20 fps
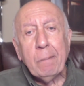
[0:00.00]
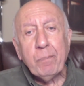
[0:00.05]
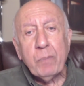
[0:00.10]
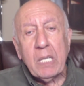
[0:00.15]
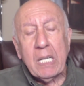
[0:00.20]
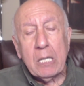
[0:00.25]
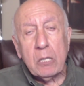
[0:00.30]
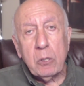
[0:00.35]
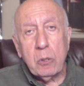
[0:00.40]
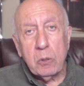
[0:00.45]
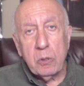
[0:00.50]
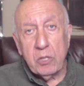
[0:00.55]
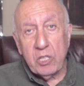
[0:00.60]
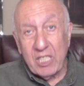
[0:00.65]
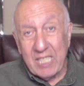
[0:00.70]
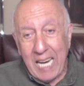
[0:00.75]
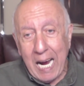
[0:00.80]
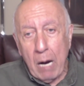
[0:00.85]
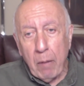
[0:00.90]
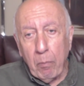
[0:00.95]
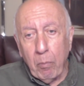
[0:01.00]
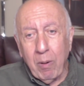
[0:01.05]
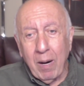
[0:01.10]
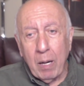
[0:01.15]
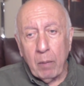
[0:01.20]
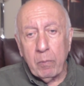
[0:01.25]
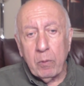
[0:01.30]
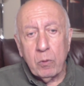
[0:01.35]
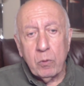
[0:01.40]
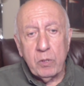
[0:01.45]
которую значит,
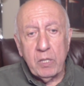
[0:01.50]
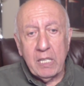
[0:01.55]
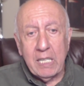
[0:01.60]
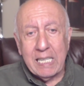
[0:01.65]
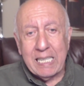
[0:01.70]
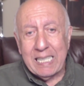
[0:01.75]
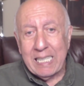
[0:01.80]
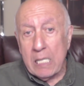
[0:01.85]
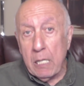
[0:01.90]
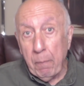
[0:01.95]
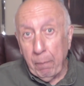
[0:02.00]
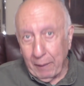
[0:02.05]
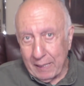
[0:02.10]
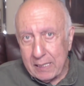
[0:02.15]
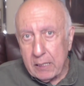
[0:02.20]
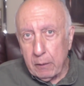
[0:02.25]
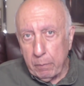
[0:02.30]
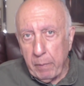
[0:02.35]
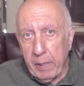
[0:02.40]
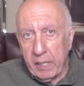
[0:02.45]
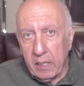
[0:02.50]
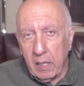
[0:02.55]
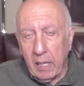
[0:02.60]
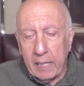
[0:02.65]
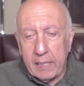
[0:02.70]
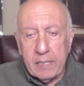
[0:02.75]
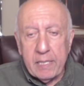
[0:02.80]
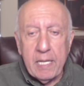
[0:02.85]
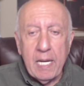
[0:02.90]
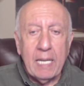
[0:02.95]
Обама у них не посмел
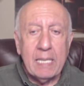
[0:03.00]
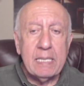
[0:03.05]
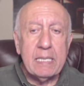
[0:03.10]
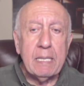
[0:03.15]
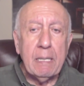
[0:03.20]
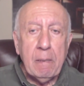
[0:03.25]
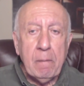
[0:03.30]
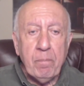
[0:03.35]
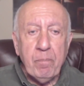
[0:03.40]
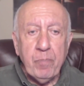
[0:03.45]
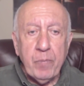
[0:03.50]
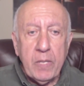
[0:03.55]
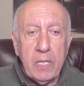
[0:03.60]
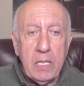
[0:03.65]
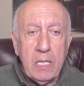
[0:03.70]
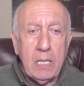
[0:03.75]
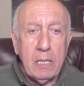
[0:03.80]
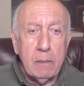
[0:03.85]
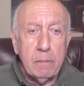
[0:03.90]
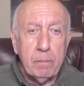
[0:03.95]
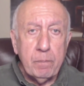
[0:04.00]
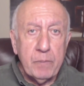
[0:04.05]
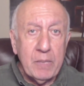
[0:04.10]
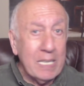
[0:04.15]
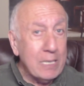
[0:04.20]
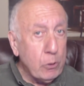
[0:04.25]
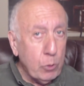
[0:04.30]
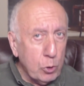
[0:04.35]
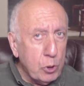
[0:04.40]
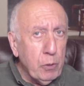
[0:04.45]
отнять, и
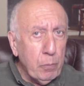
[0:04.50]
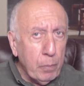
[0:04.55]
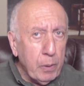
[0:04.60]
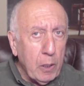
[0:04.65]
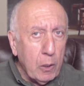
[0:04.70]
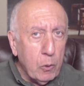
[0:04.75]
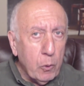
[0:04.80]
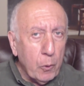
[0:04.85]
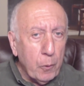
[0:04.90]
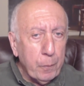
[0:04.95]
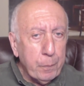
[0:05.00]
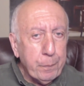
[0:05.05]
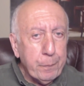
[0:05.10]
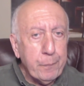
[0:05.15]
даст очень плохую.